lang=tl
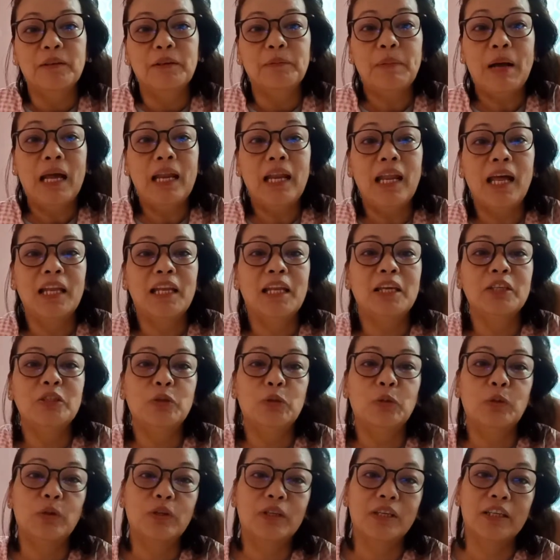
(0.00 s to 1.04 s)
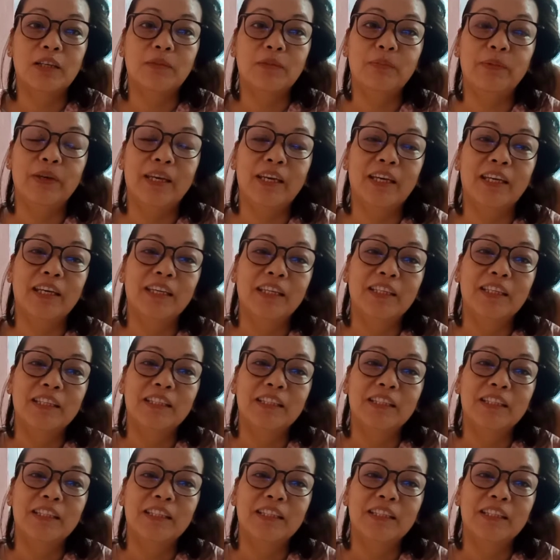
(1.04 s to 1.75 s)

Maalala nyo kagabi,